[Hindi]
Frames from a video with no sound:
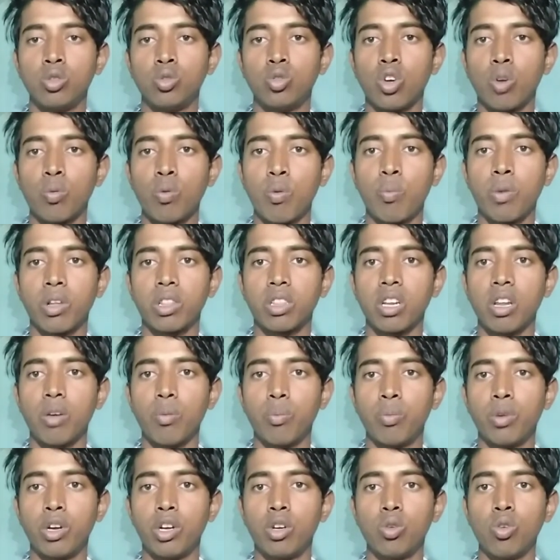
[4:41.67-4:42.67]
जो भी
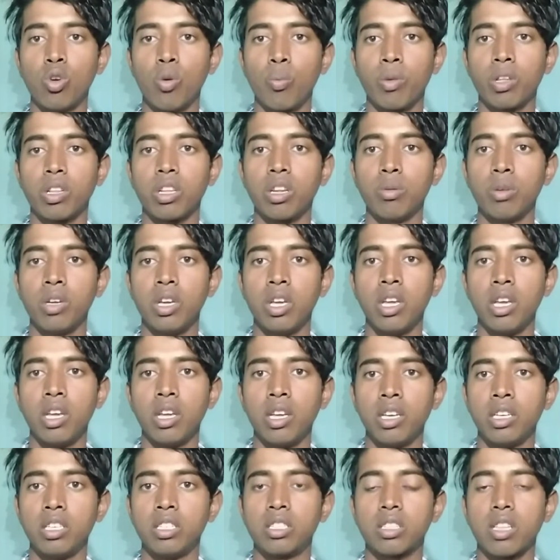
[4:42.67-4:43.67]
मतलब वीडियो मतलब
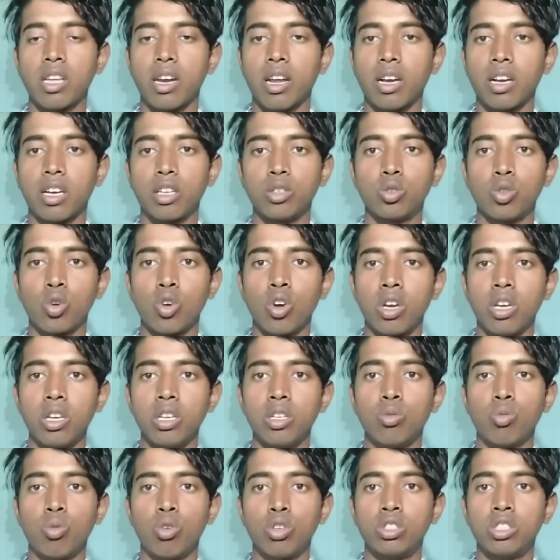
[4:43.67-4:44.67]
इस तरह का जो
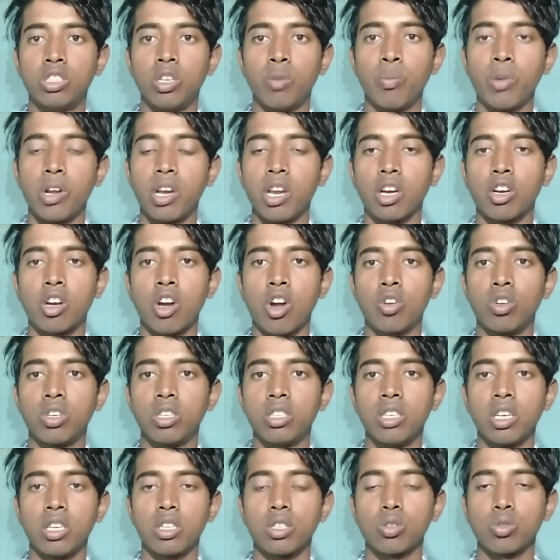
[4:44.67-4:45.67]
है वो जीमेल
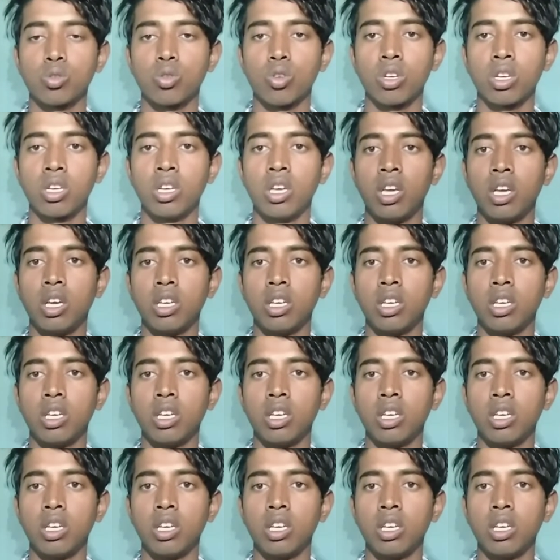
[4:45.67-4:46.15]
अकाउंट या सॉरी